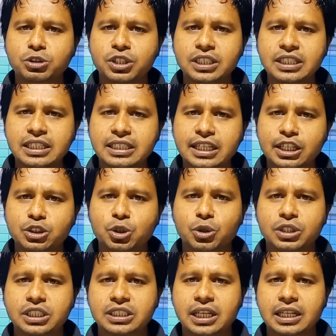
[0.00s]
অস্ত্রের দিক থেকে
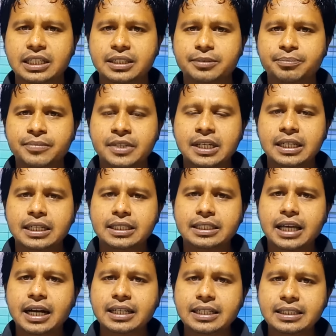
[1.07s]
শক্তিশালী
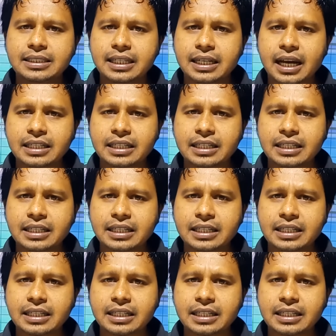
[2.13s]
দাঁড়িয়েছে